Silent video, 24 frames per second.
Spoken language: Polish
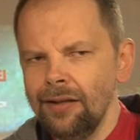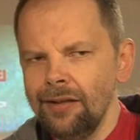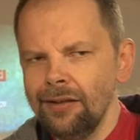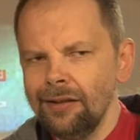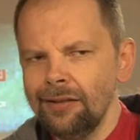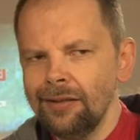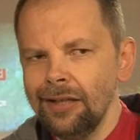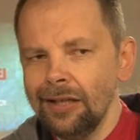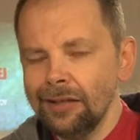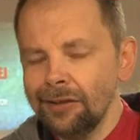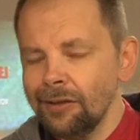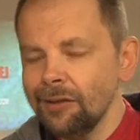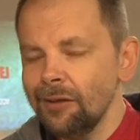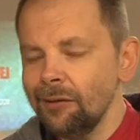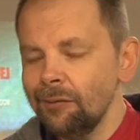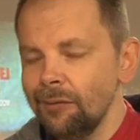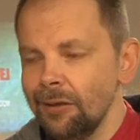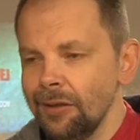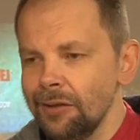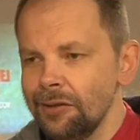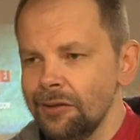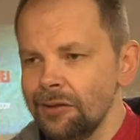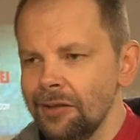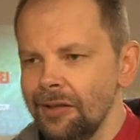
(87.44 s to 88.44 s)
dlatego
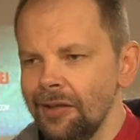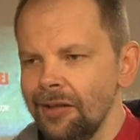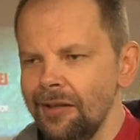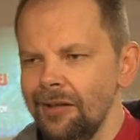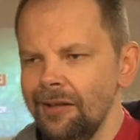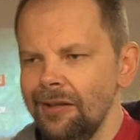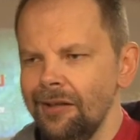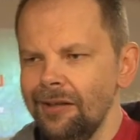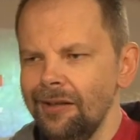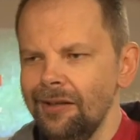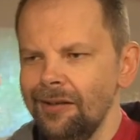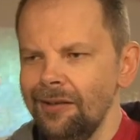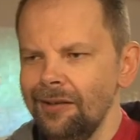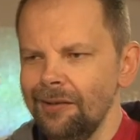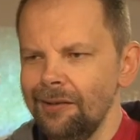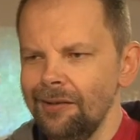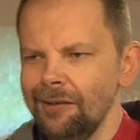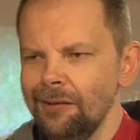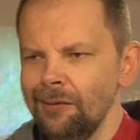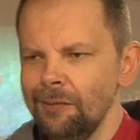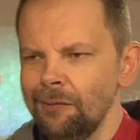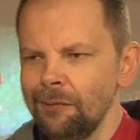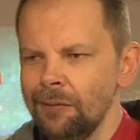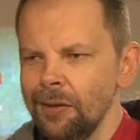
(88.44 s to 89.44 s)
właśnie
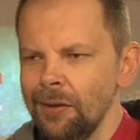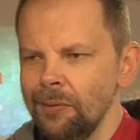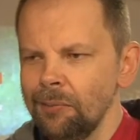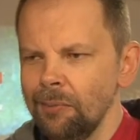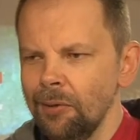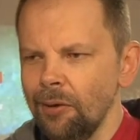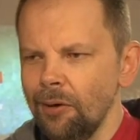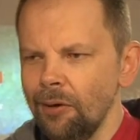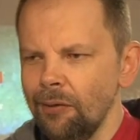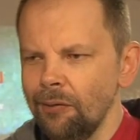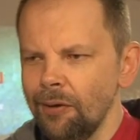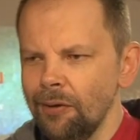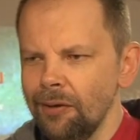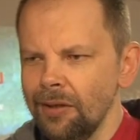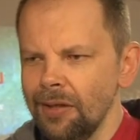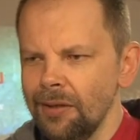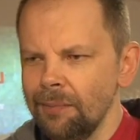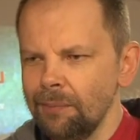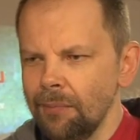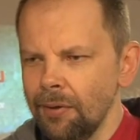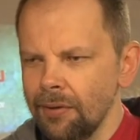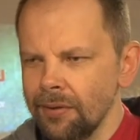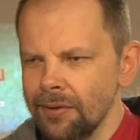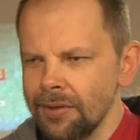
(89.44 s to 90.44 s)
film o
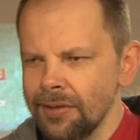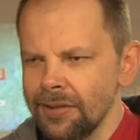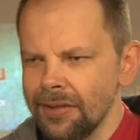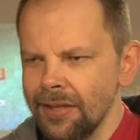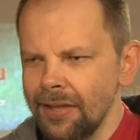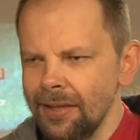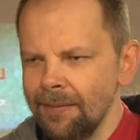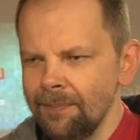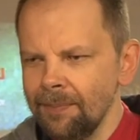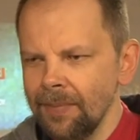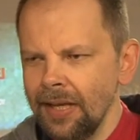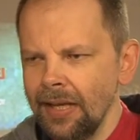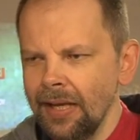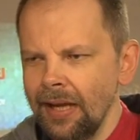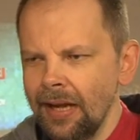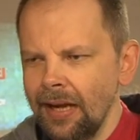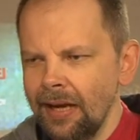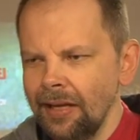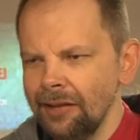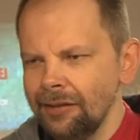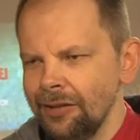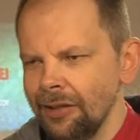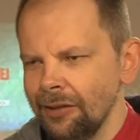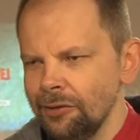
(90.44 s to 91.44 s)
wolnej Polsce,
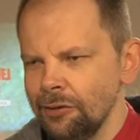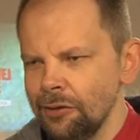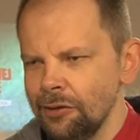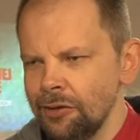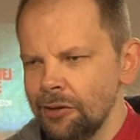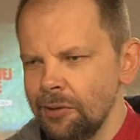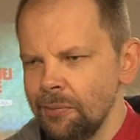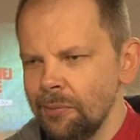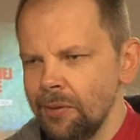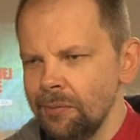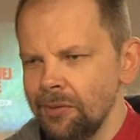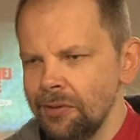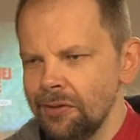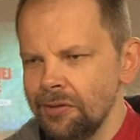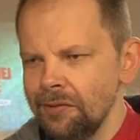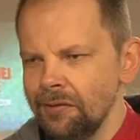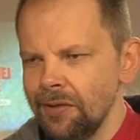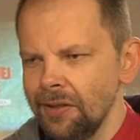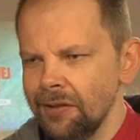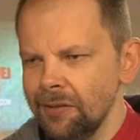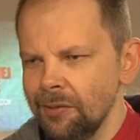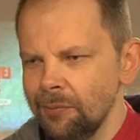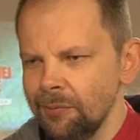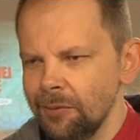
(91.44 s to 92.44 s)
ale także trzeba mieć
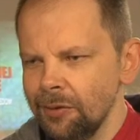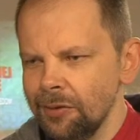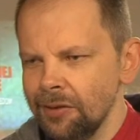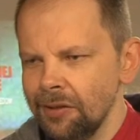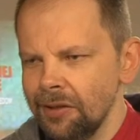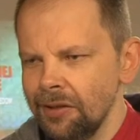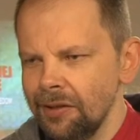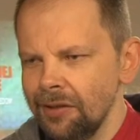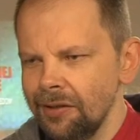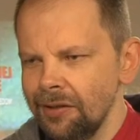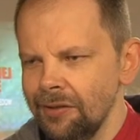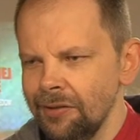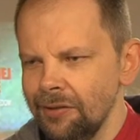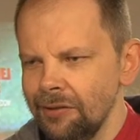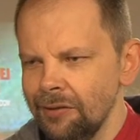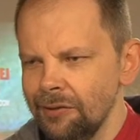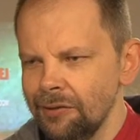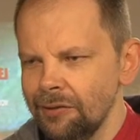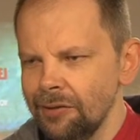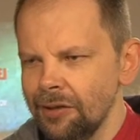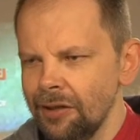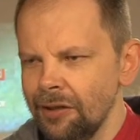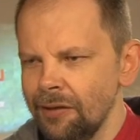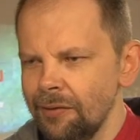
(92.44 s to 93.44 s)
świadomość,
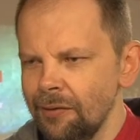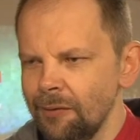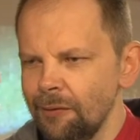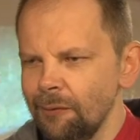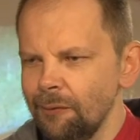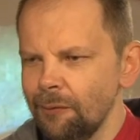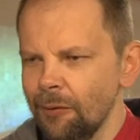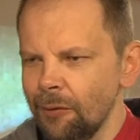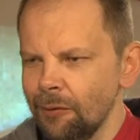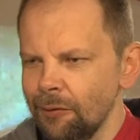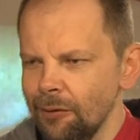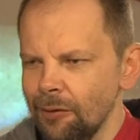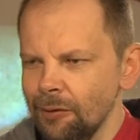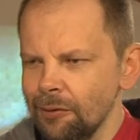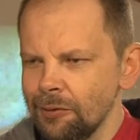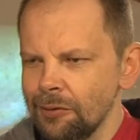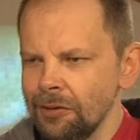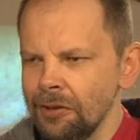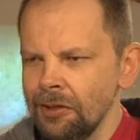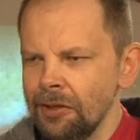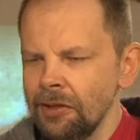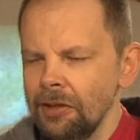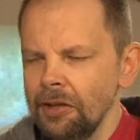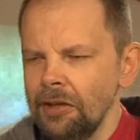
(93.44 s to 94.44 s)
że
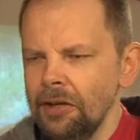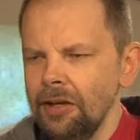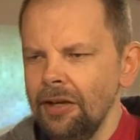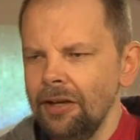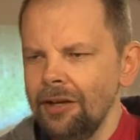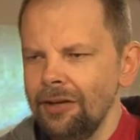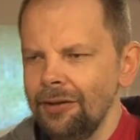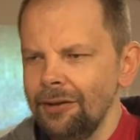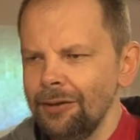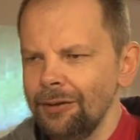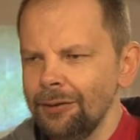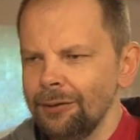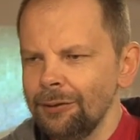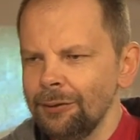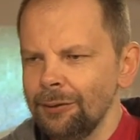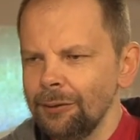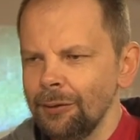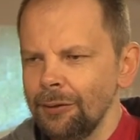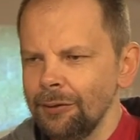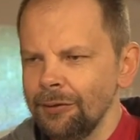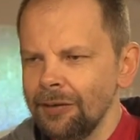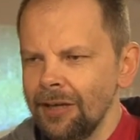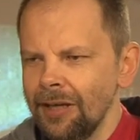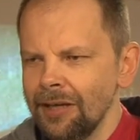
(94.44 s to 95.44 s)
wolność
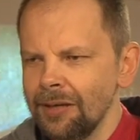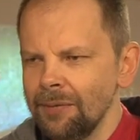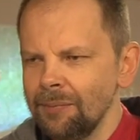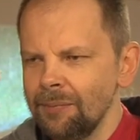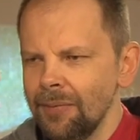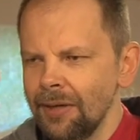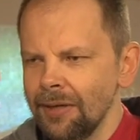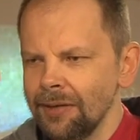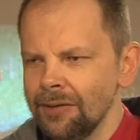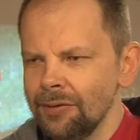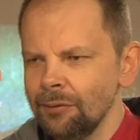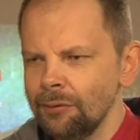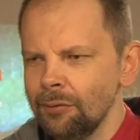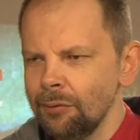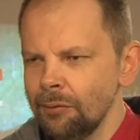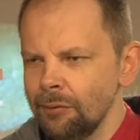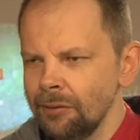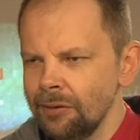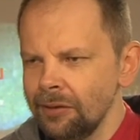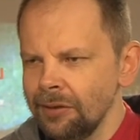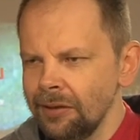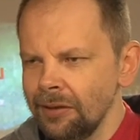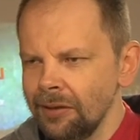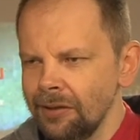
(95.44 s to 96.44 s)
to dar bardzo
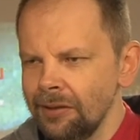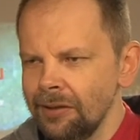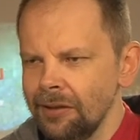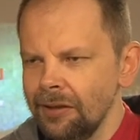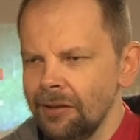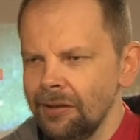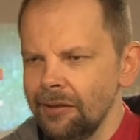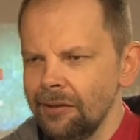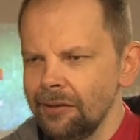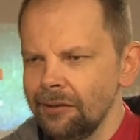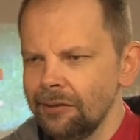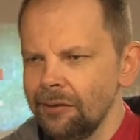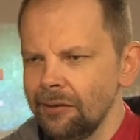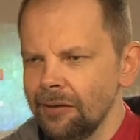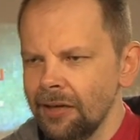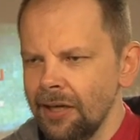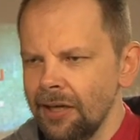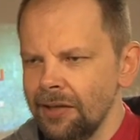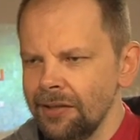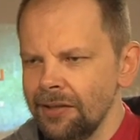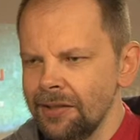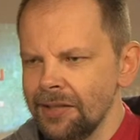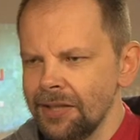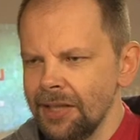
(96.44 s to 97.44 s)
trudny do
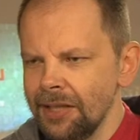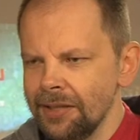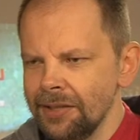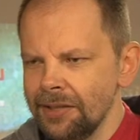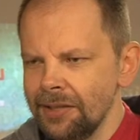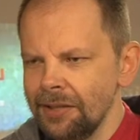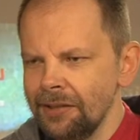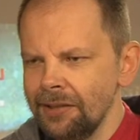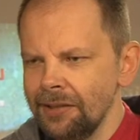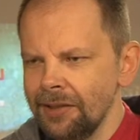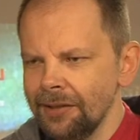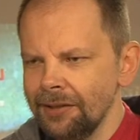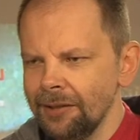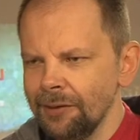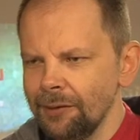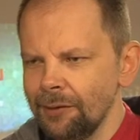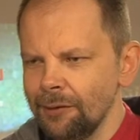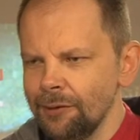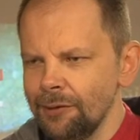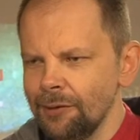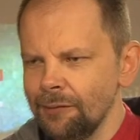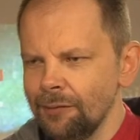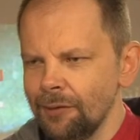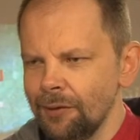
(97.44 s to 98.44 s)
realizacji,
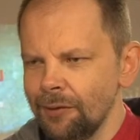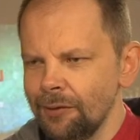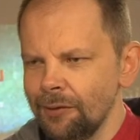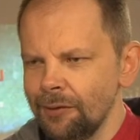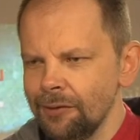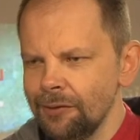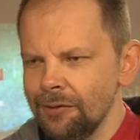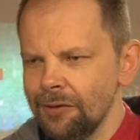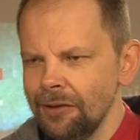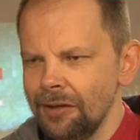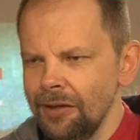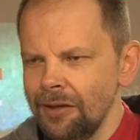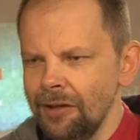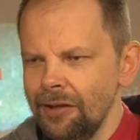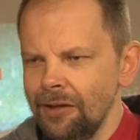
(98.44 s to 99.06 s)
dlatego że wolność